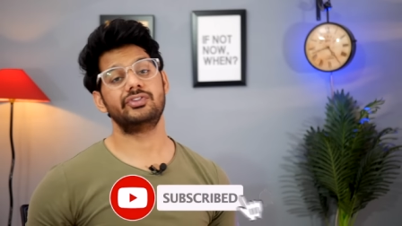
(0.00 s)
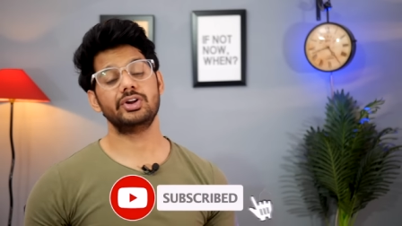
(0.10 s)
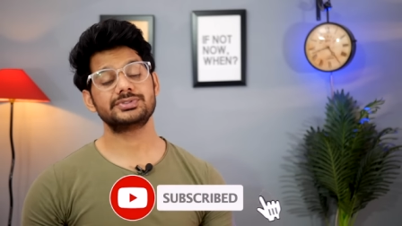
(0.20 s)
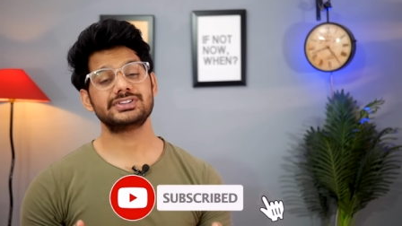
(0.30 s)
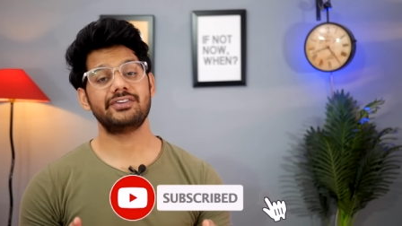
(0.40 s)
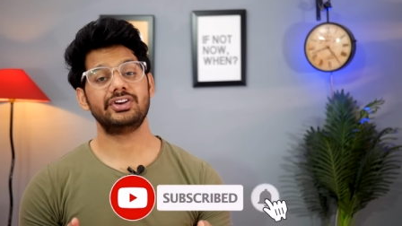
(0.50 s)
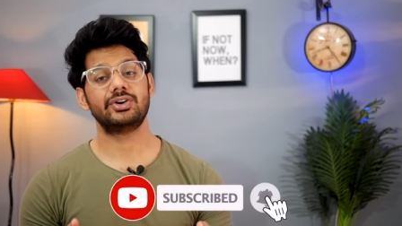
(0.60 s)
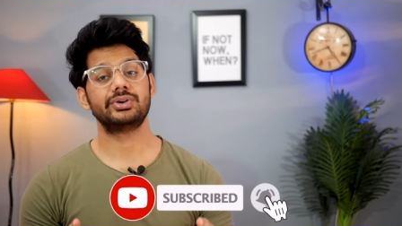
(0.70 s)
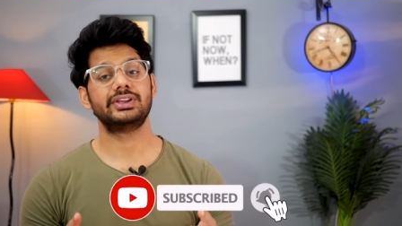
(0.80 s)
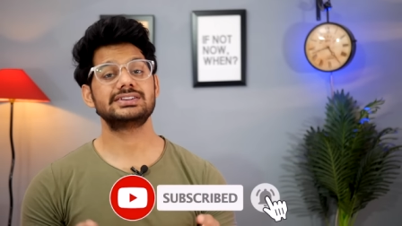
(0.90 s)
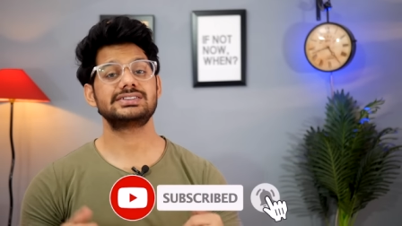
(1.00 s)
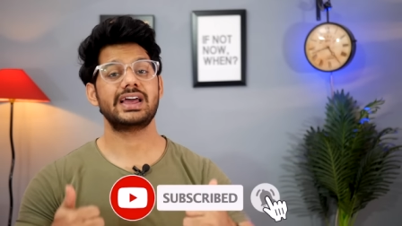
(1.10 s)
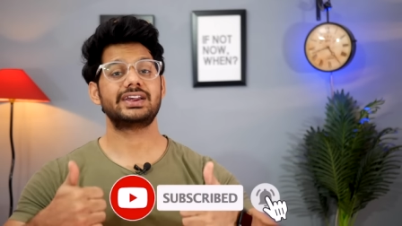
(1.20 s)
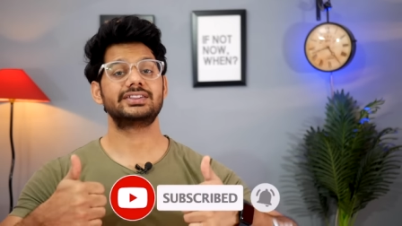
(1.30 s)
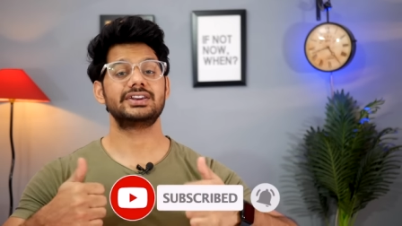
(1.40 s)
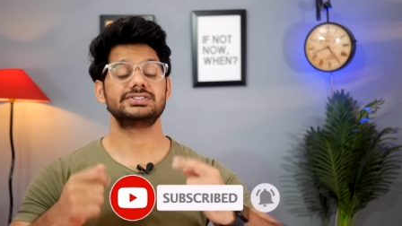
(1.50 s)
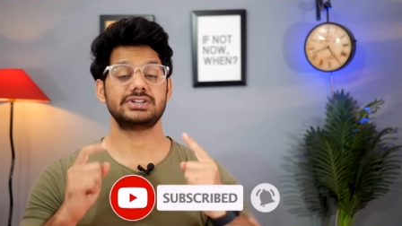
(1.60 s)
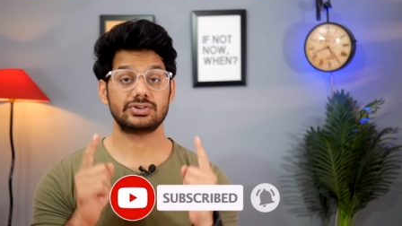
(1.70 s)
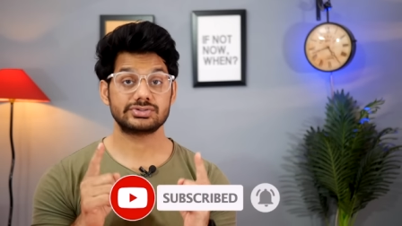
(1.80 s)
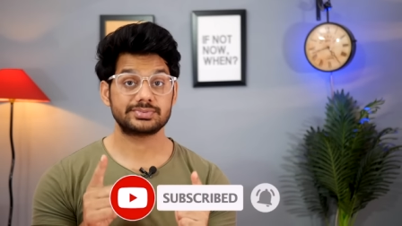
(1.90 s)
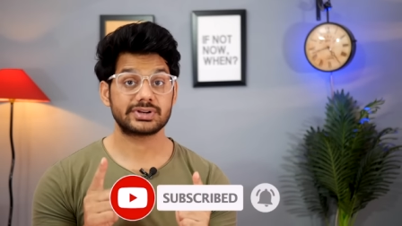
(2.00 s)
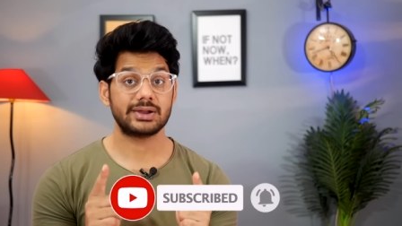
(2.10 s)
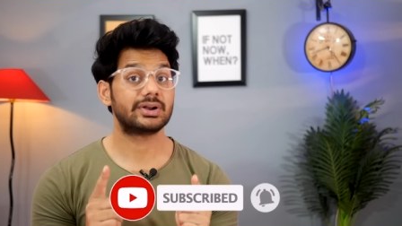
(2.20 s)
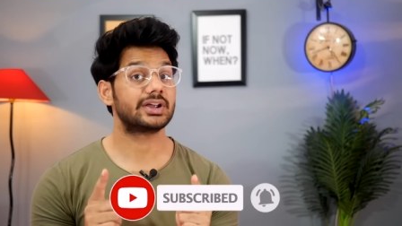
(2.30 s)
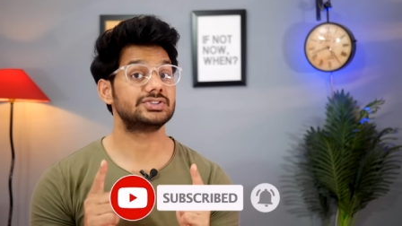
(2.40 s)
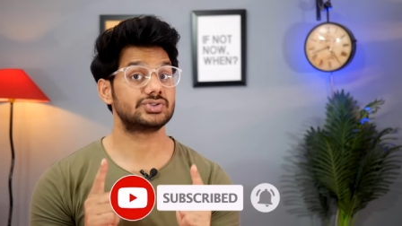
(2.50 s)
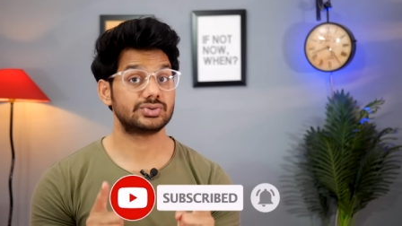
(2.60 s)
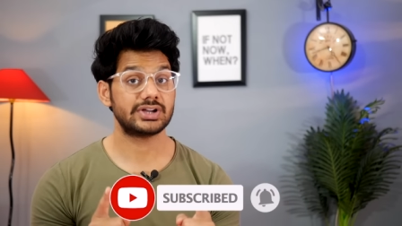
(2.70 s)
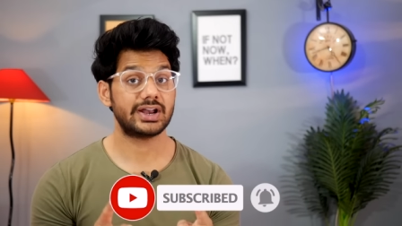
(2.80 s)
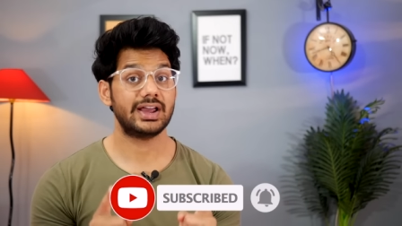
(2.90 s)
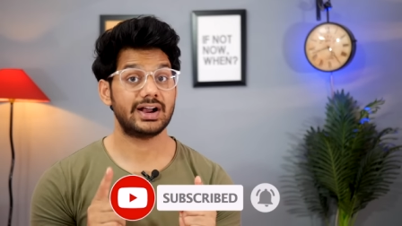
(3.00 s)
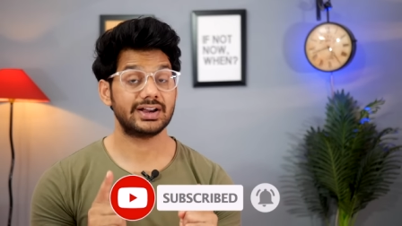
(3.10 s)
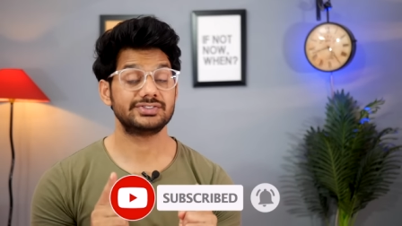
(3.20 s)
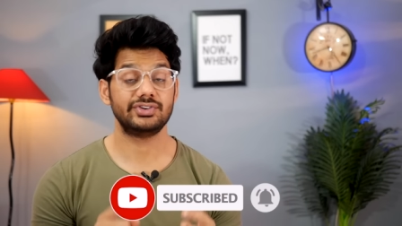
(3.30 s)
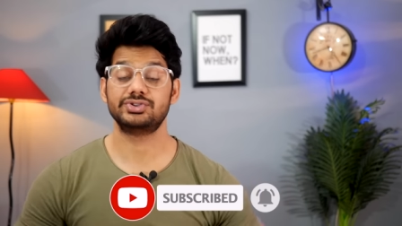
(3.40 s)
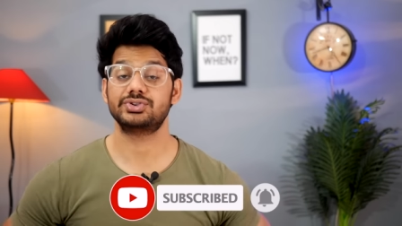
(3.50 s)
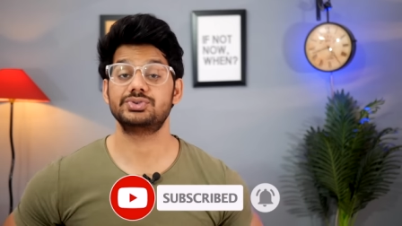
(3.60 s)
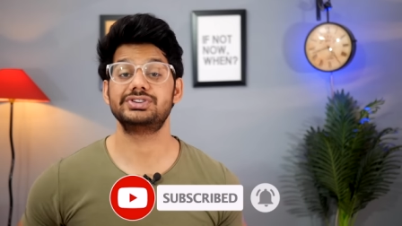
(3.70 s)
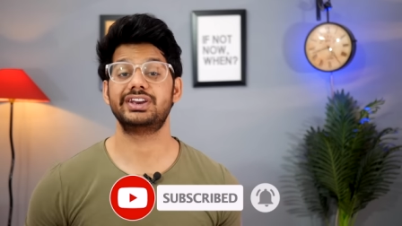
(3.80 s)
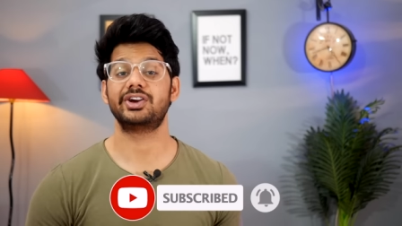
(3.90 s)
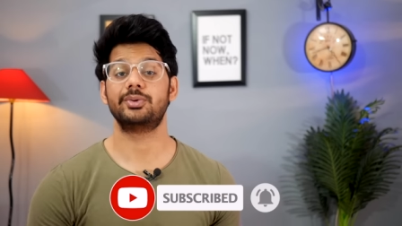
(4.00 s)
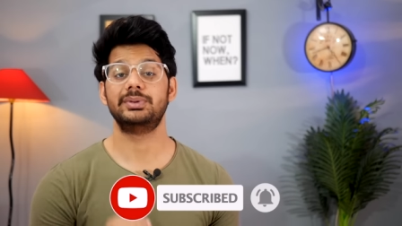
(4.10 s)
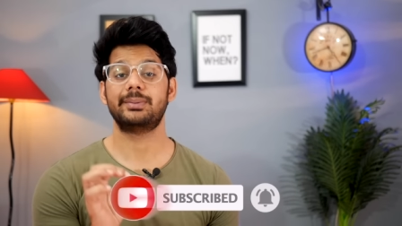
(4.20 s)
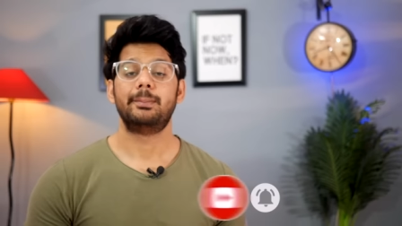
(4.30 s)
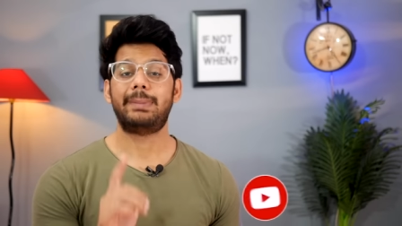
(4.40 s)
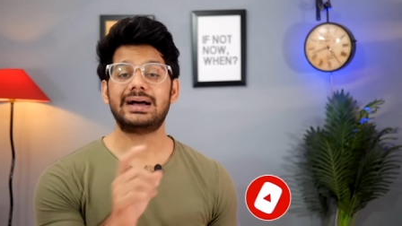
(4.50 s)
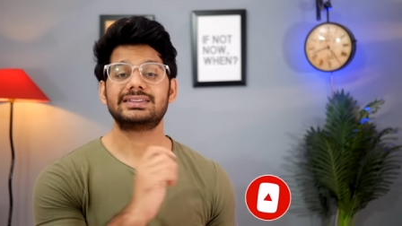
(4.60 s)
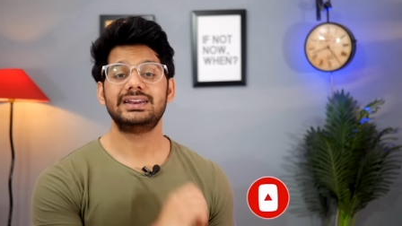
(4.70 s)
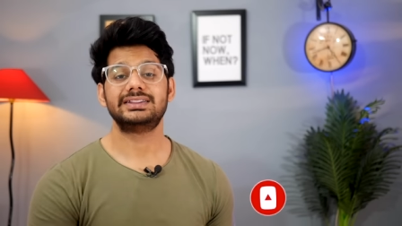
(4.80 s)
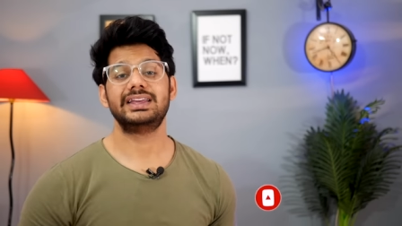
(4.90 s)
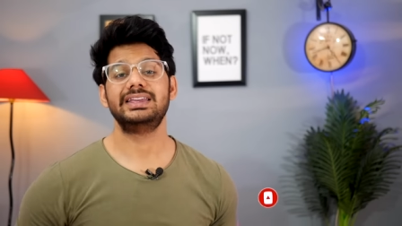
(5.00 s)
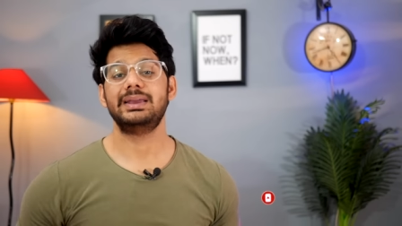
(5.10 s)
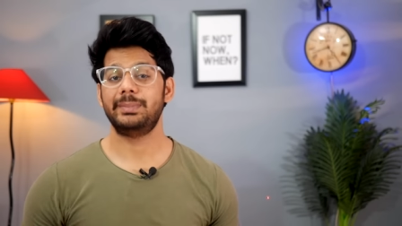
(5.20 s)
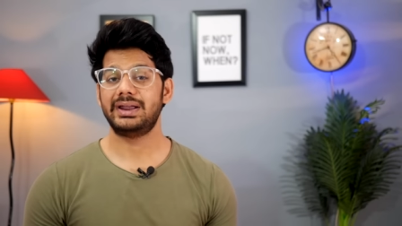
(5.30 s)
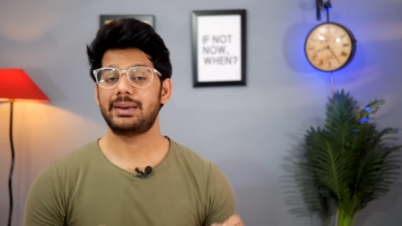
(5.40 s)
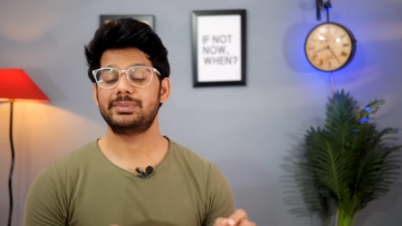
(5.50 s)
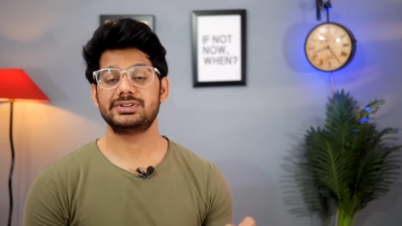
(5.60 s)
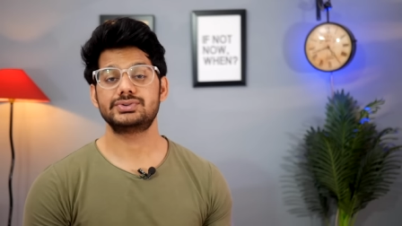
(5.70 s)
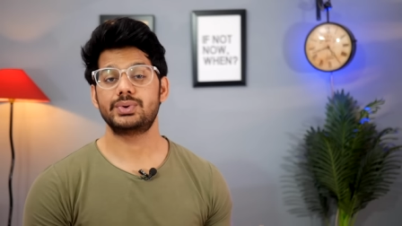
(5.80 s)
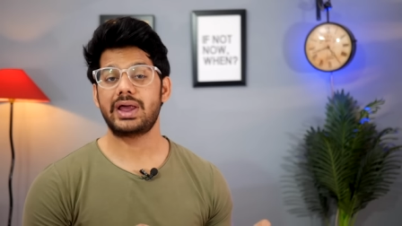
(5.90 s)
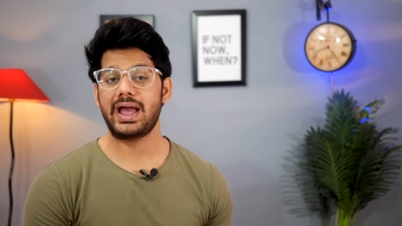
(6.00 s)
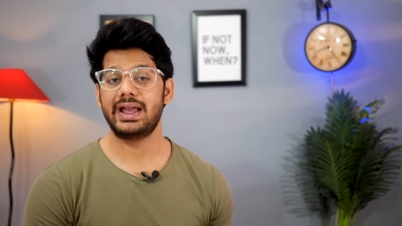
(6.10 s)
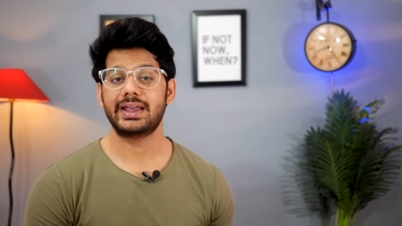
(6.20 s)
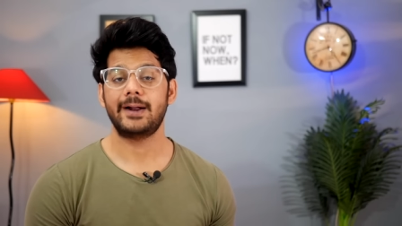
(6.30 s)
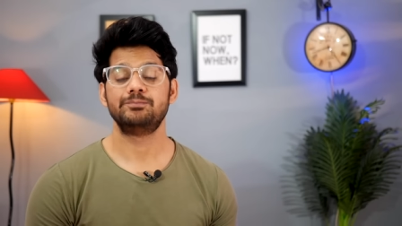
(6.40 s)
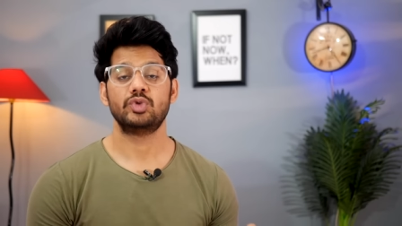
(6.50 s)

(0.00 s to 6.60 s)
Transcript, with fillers: वीडियो पसंद आया वीडियो को यस लाइक कर देना चैनल को सब्सक्राइब करके जरूर जाना है अगर इस वीडियो से कुछ सीखने को मिलता है बात कर लेते हैं ये मेटा बिजनेस सूट है क्या